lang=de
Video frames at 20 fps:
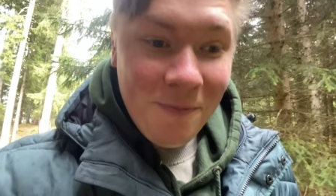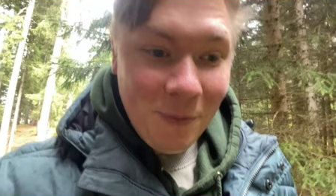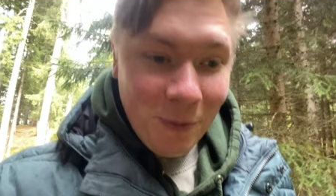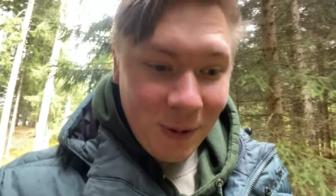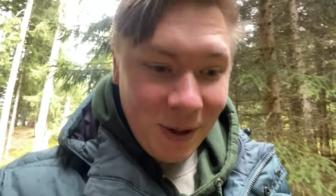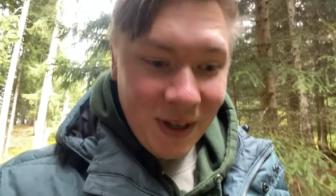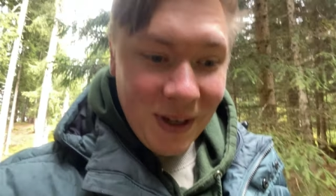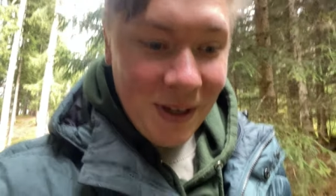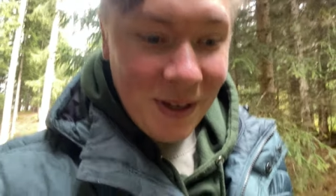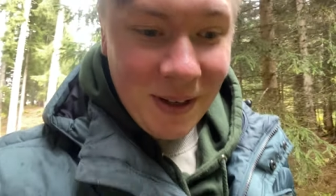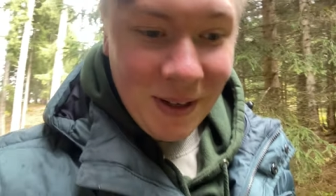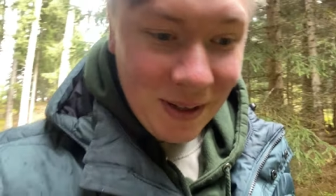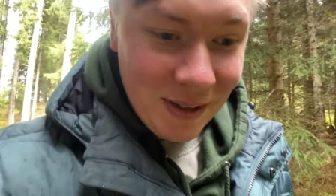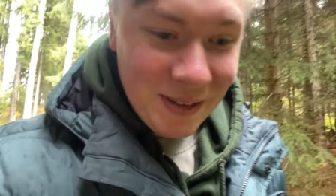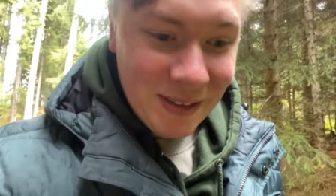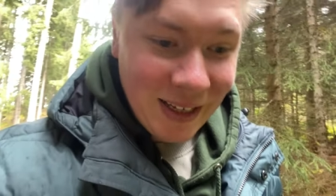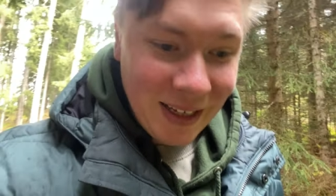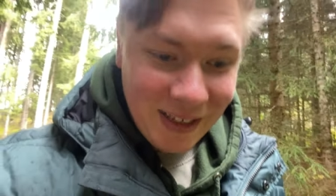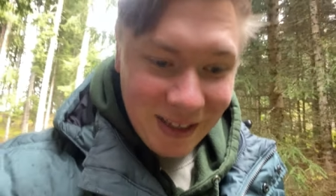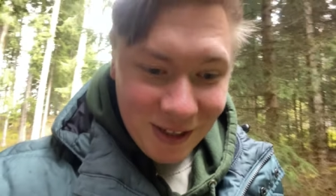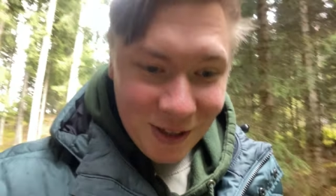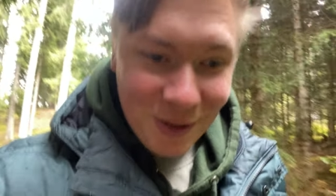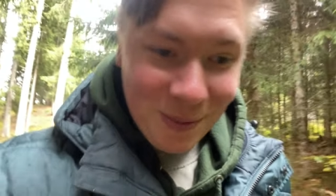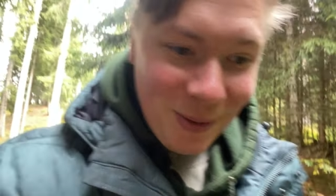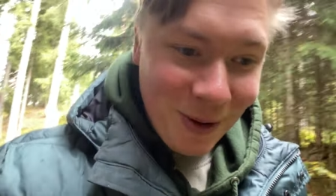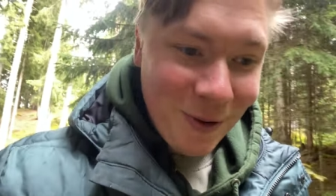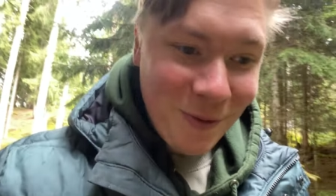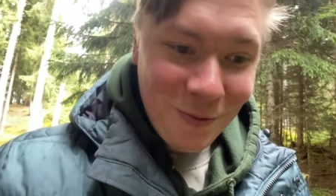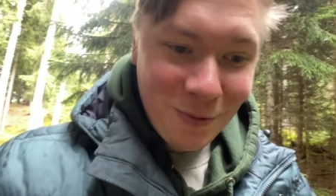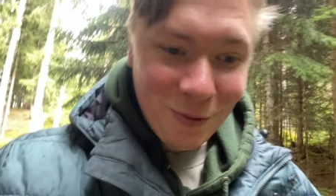oder seid ihr schon mal
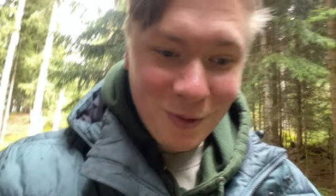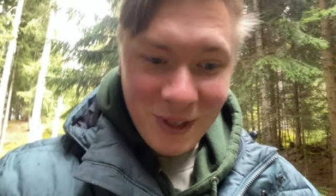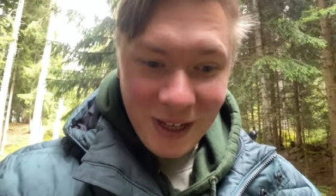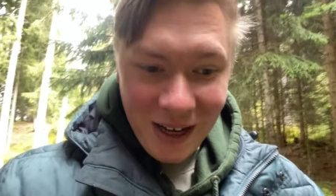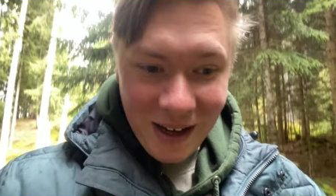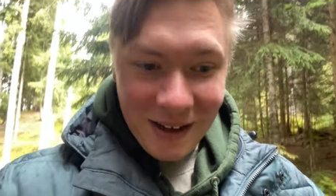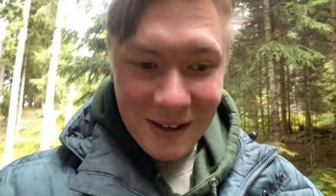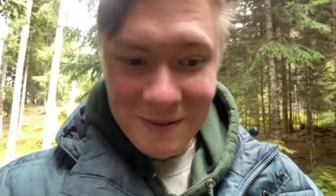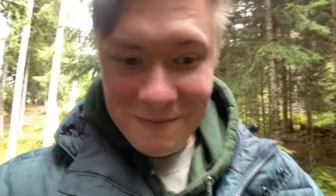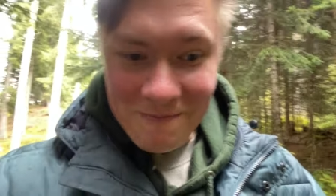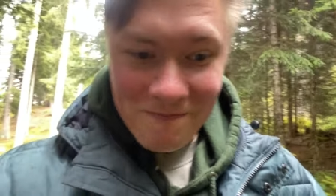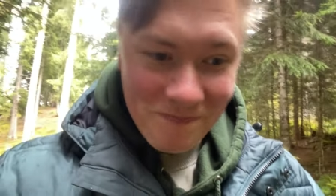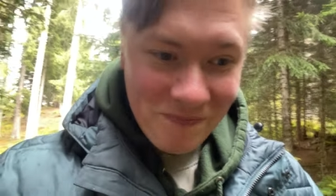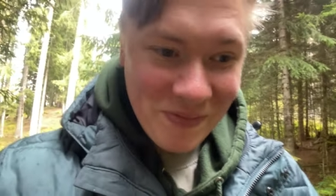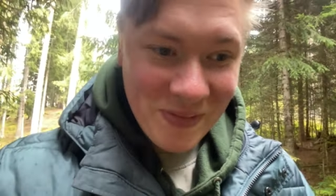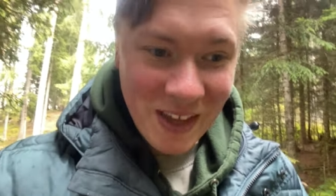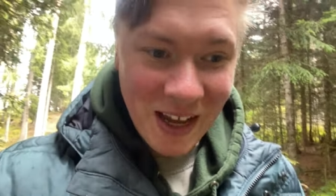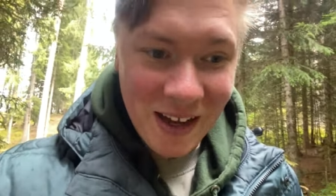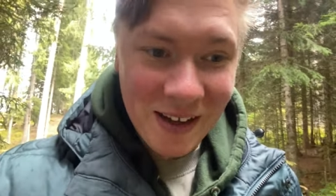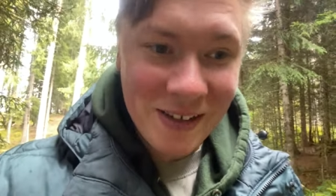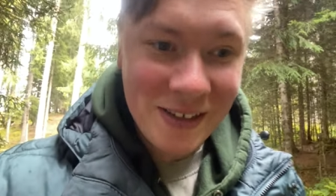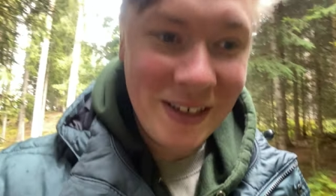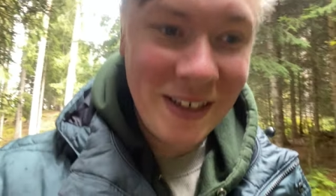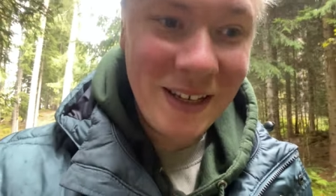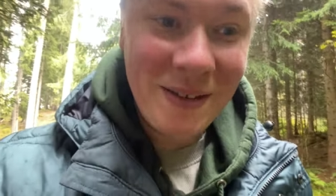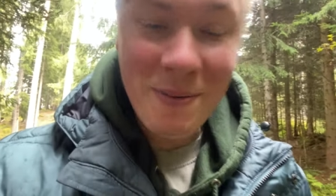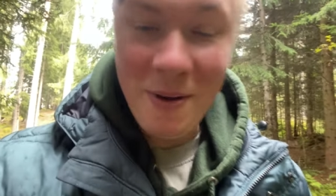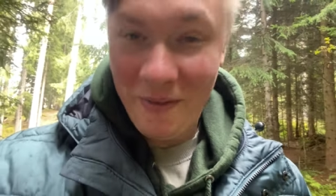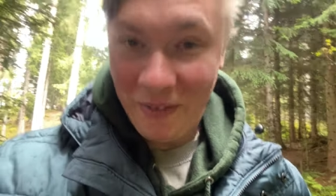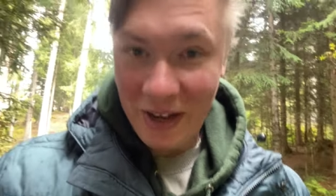irgendwo da ja,
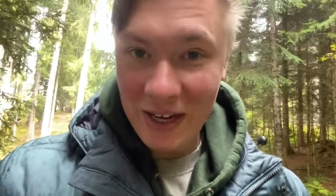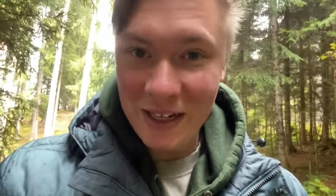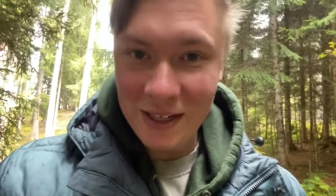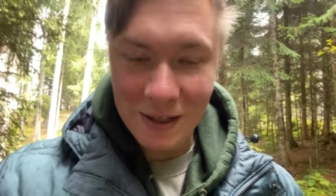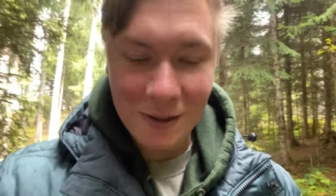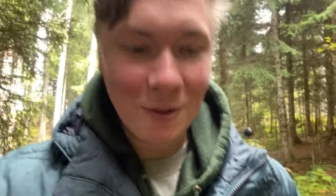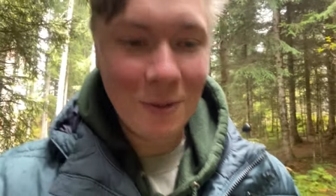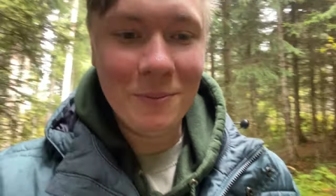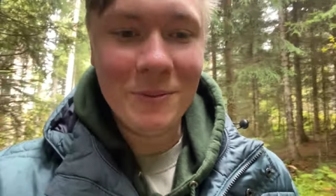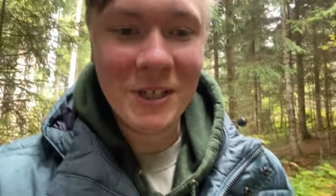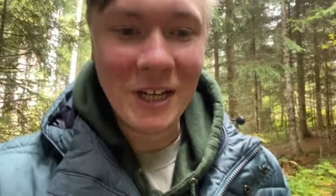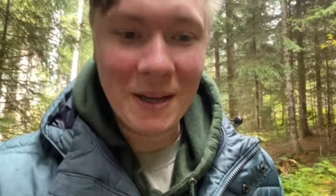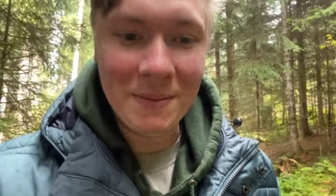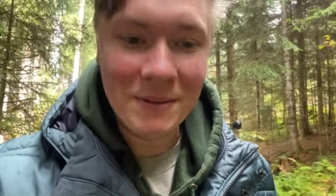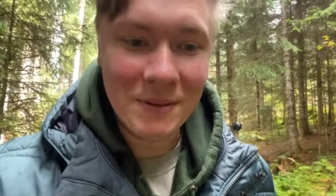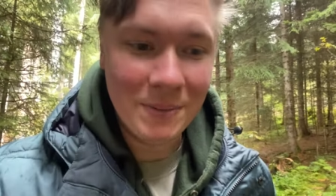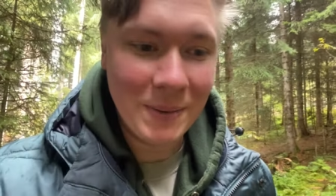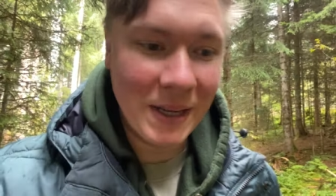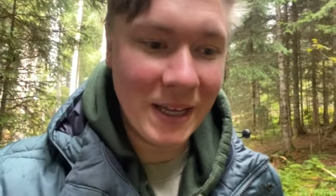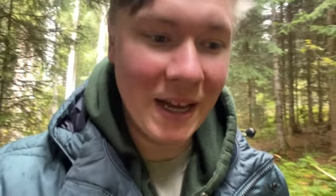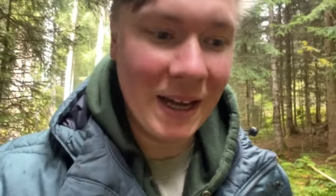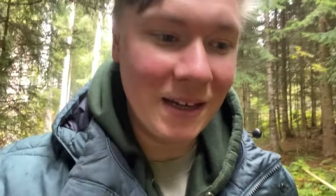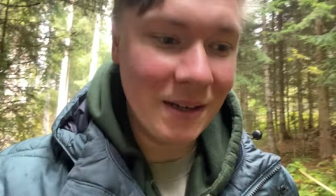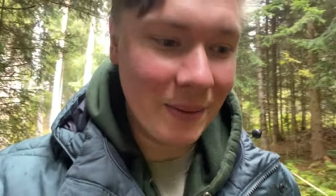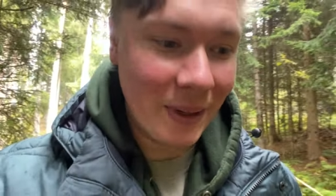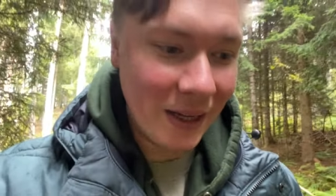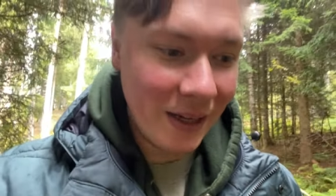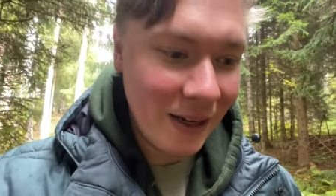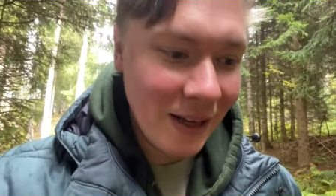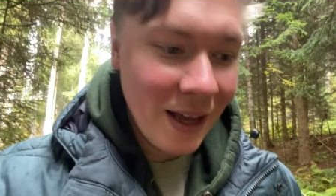nicht mehr weitergekommen? Schreibt es mir gerne
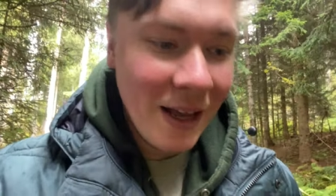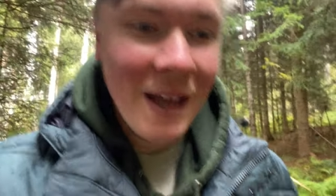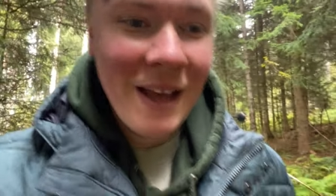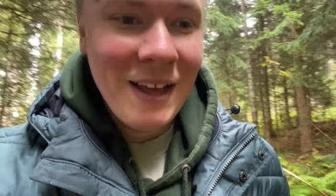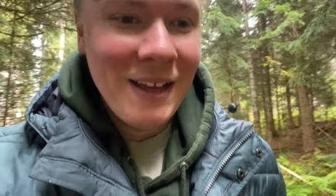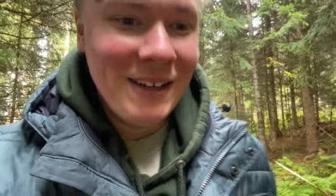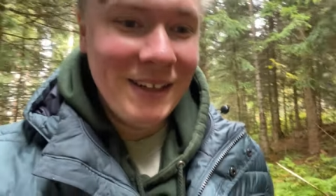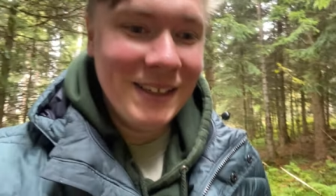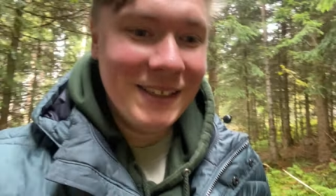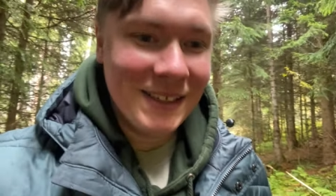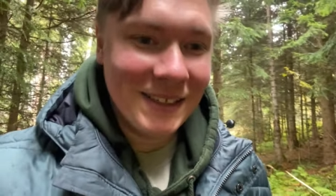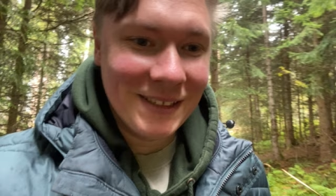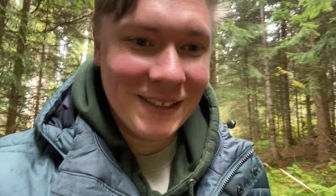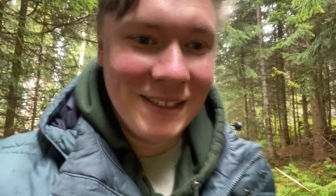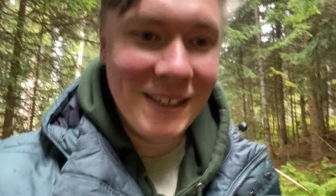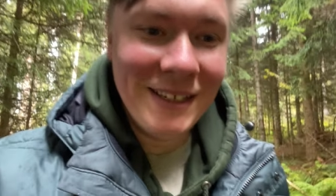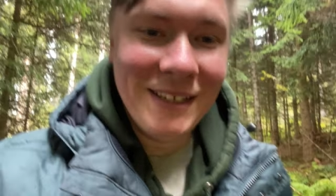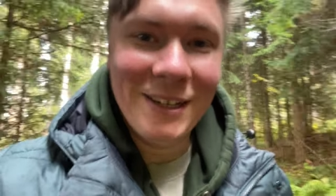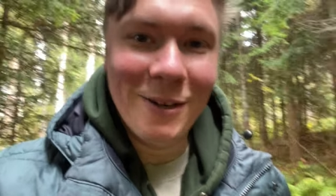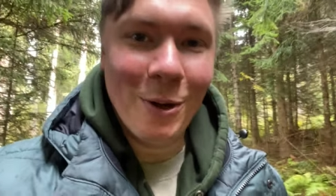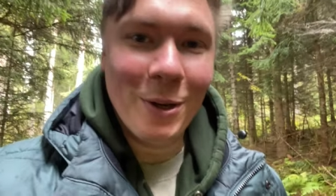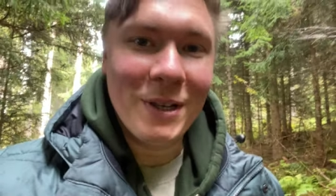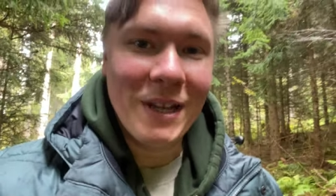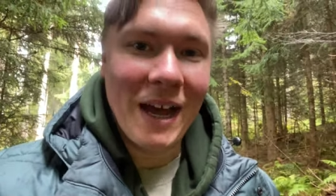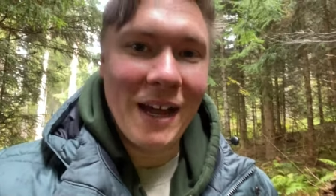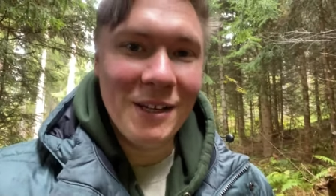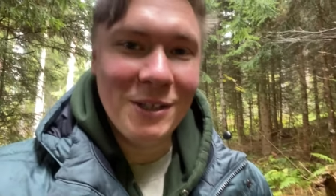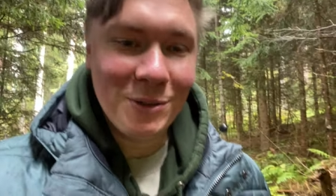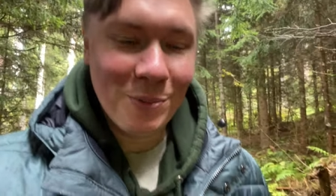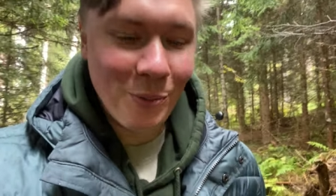mal. Nicht, dass ich hier die Leute
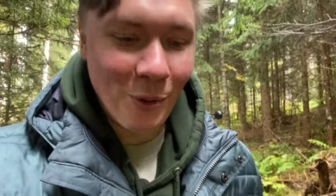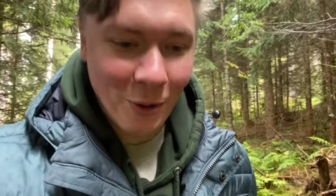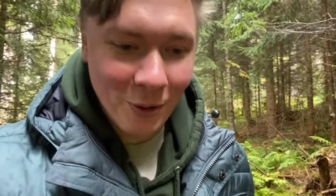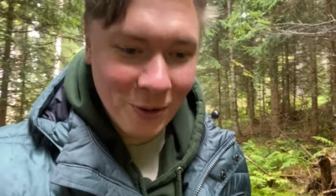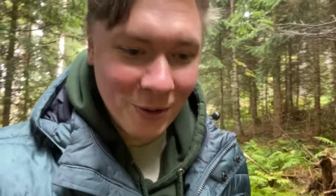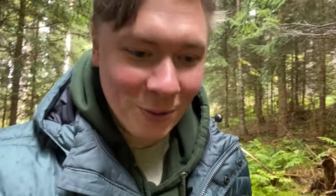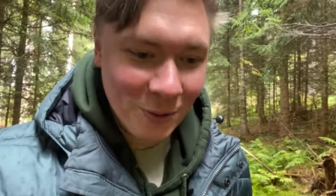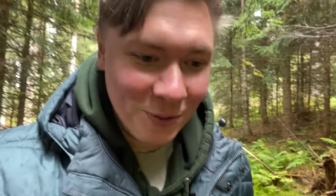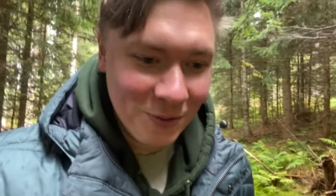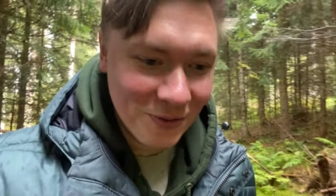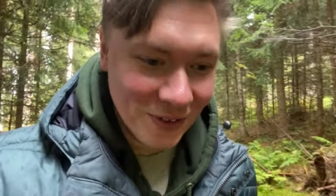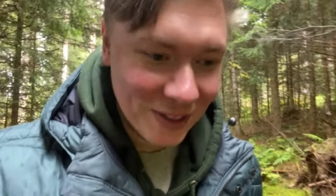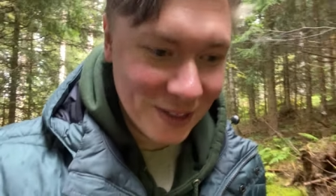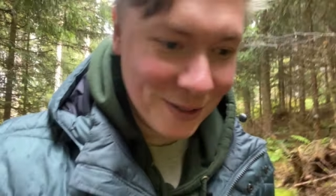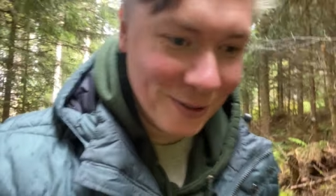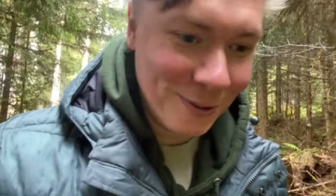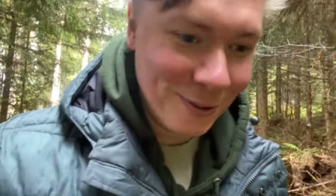ansporne, irgendwas zu